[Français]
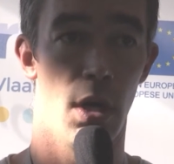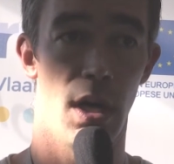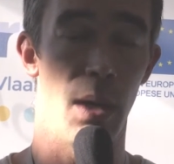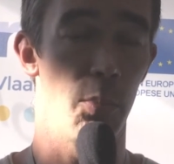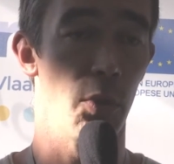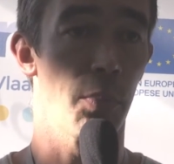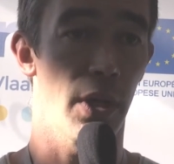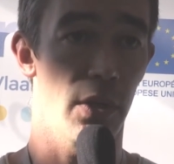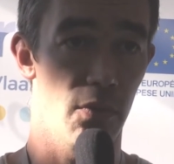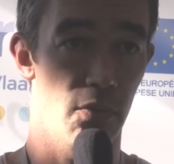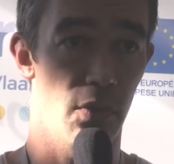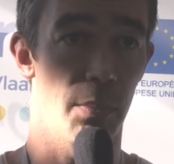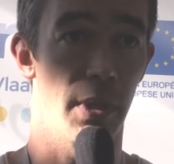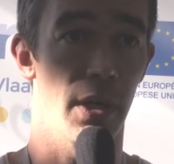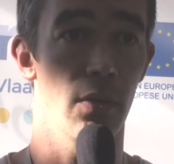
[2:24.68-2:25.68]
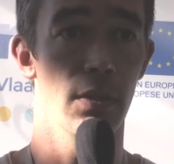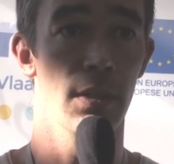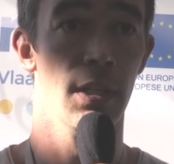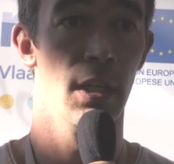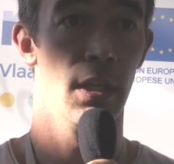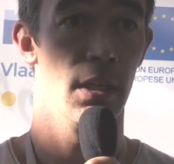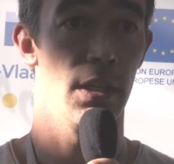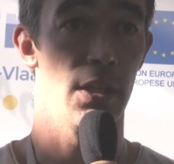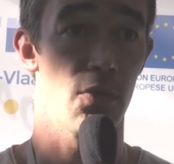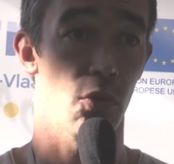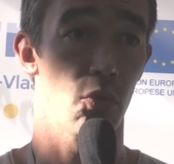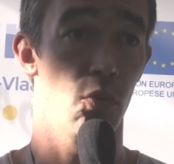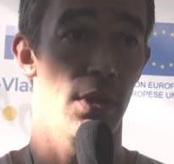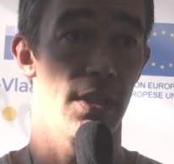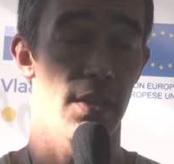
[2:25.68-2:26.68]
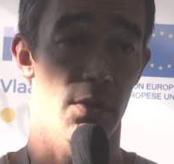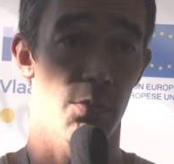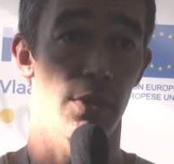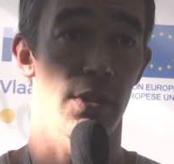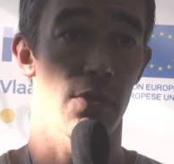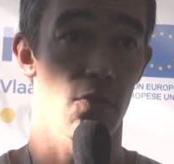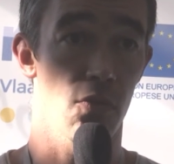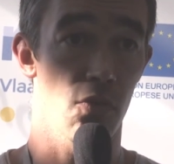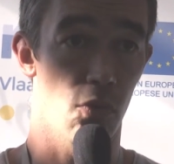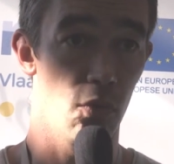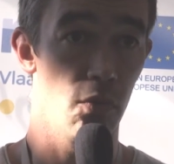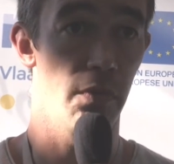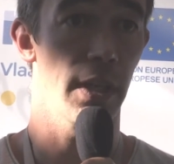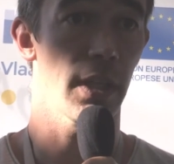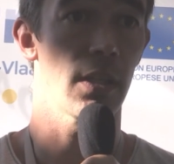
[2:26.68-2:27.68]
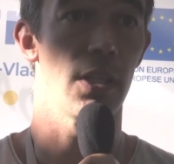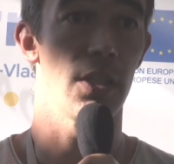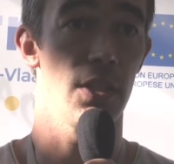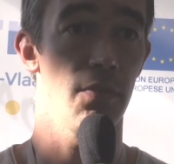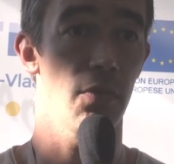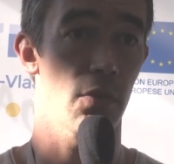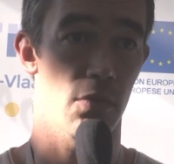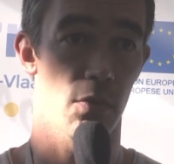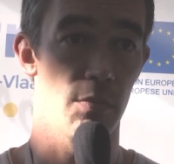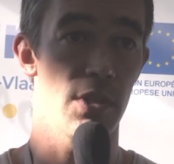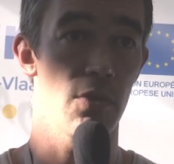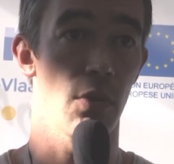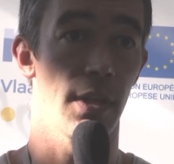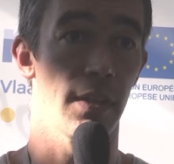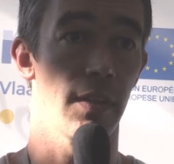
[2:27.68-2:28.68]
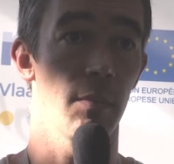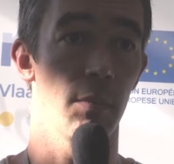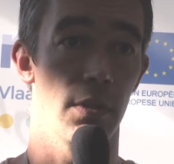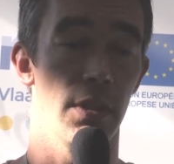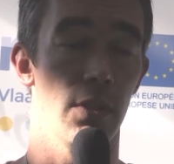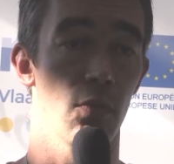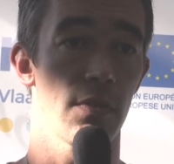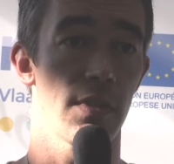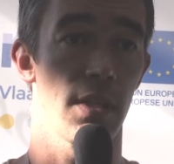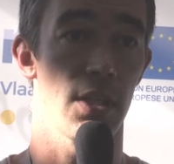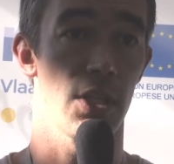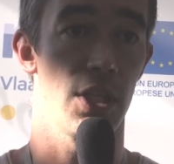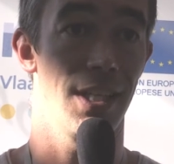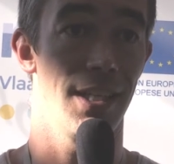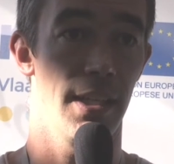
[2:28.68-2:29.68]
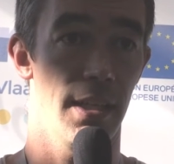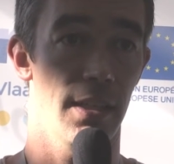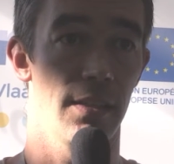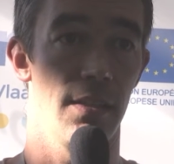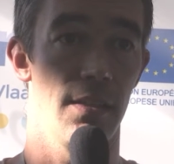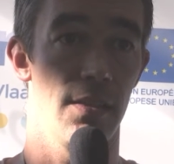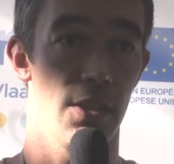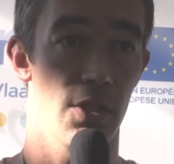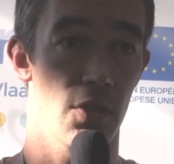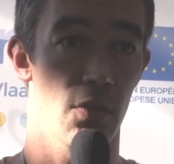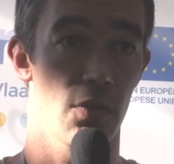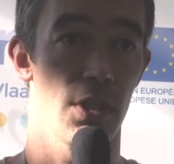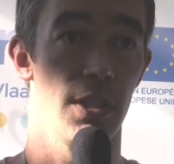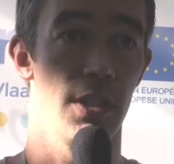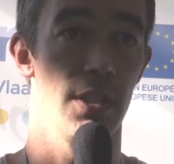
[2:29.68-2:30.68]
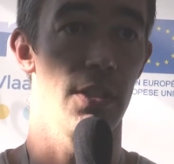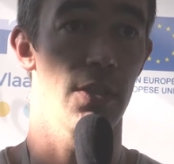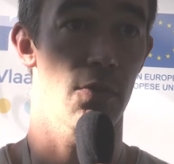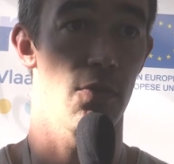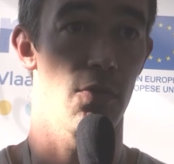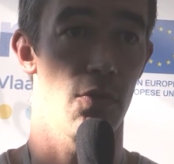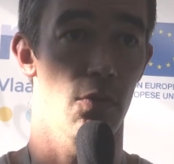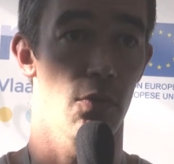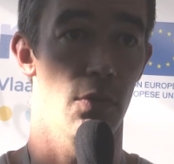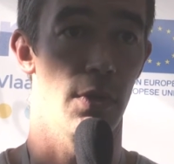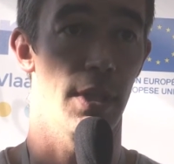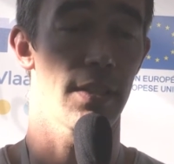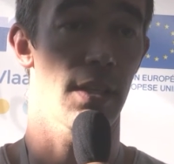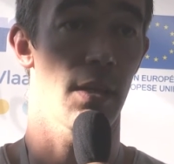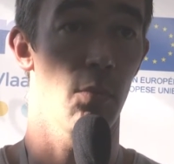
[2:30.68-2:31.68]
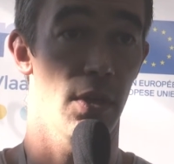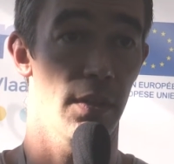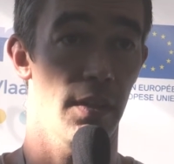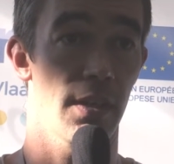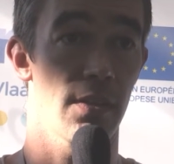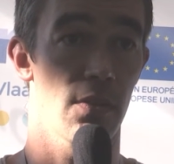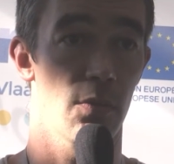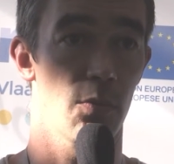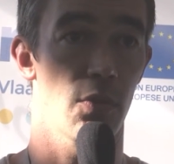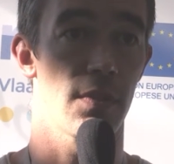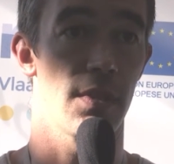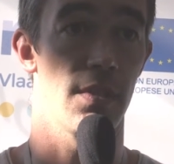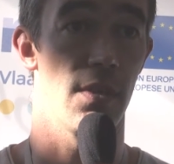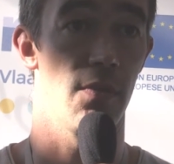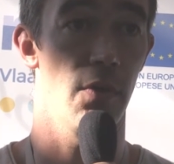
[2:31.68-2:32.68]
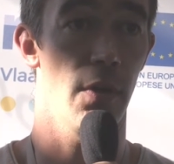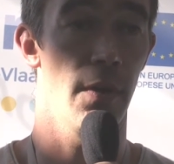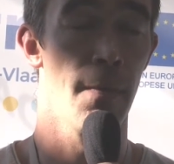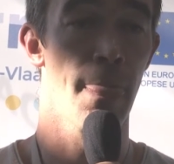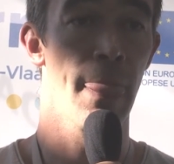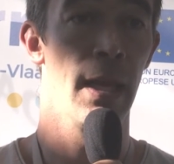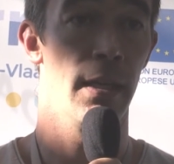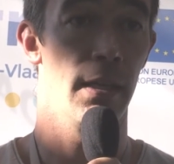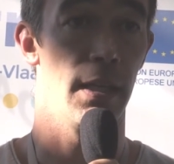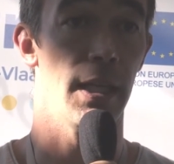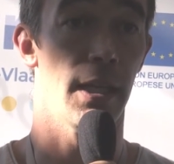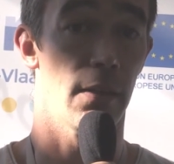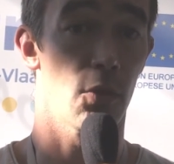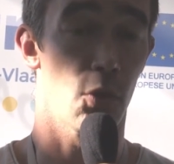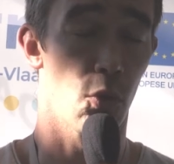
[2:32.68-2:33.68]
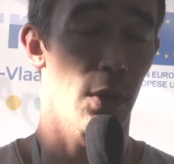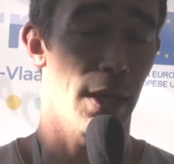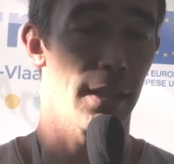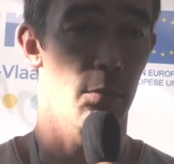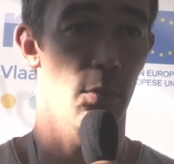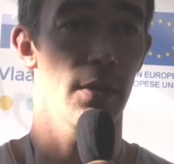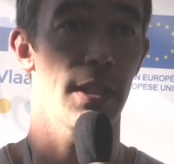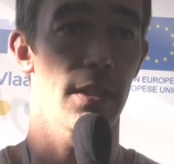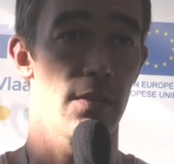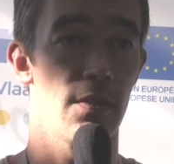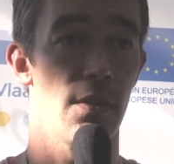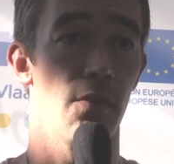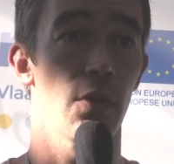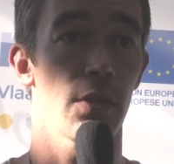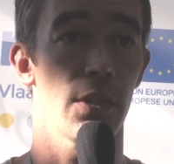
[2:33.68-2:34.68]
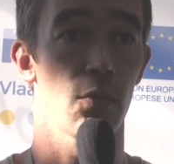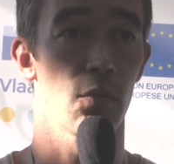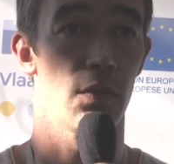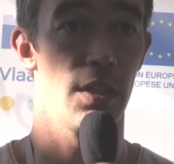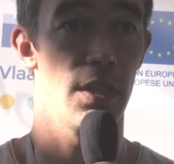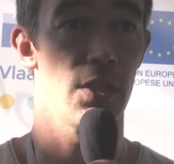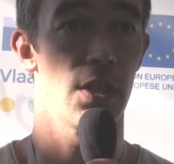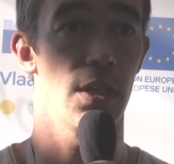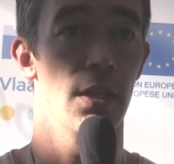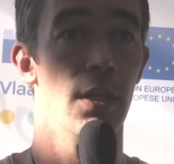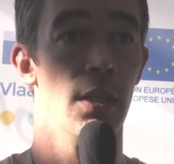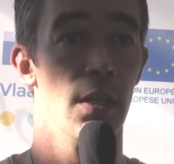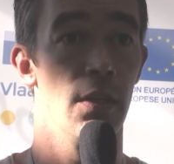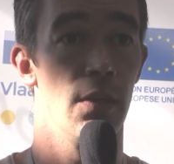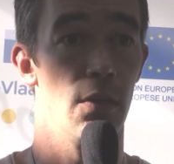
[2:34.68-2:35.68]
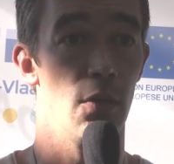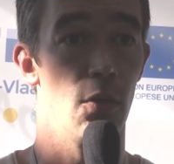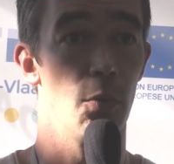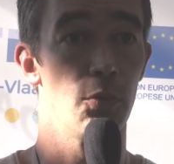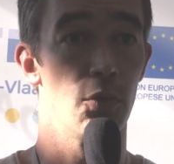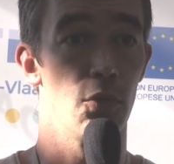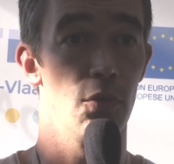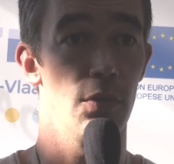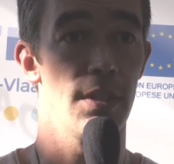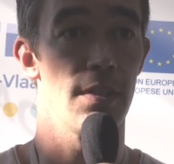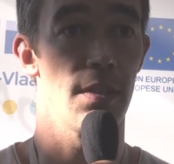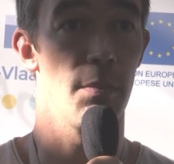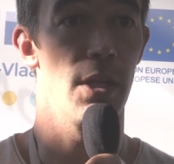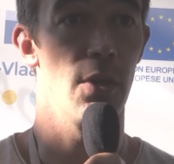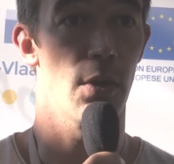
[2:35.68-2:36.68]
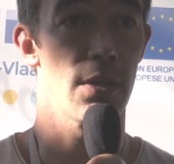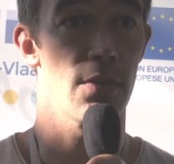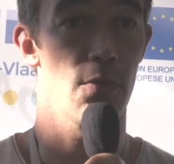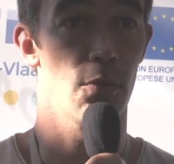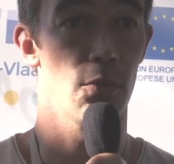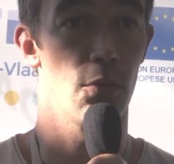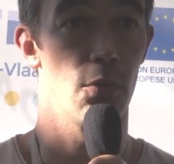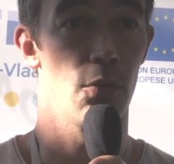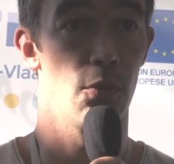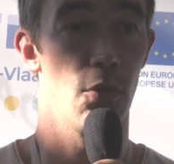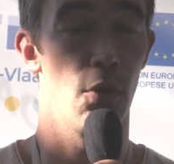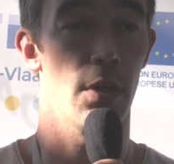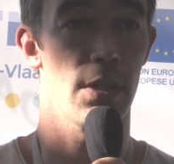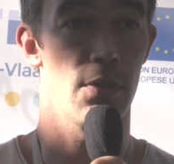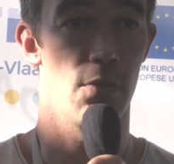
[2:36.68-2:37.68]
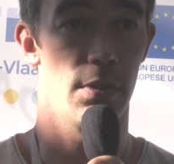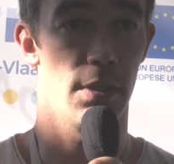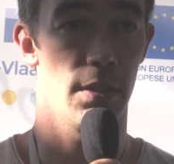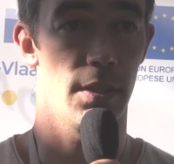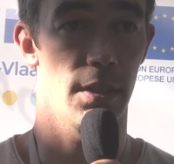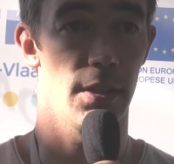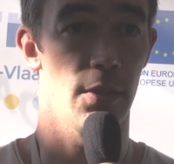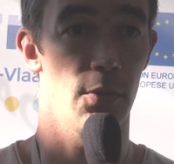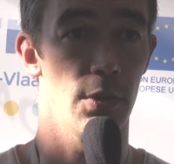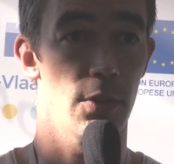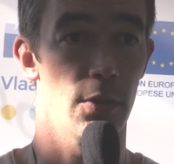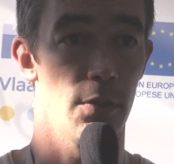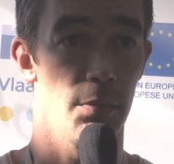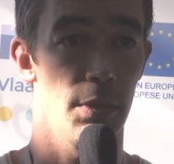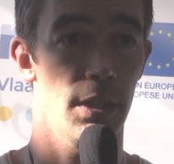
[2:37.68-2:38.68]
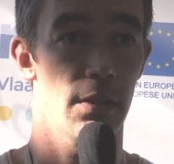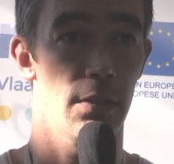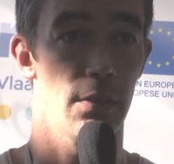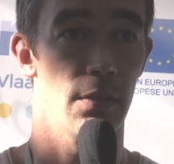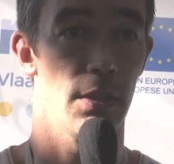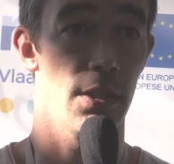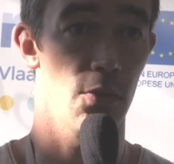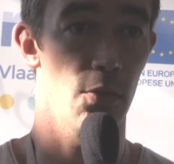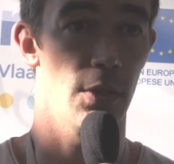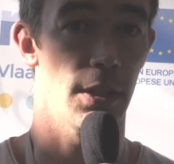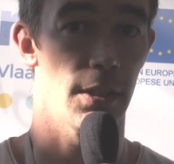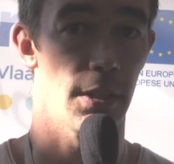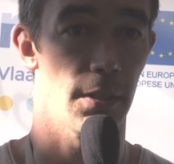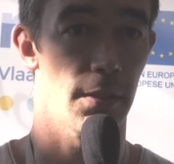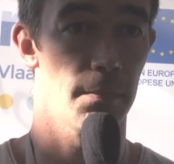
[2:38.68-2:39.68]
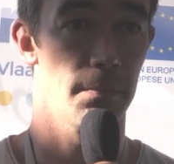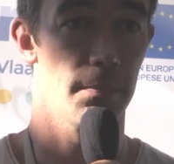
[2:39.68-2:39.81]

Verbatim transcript: à peu près une fois par an. Et surtout, les exploitations sont ouvertes, les chiffres sont mis sur la table, et donc ça génère des échanges et des discussions extrêmement intéressantes pour ces éleveurs concrètement, il y a des éleveurs qui ont déjà euh, obtenu des améliorations de, leurs résultats technico-économiques euh, et zootechniques.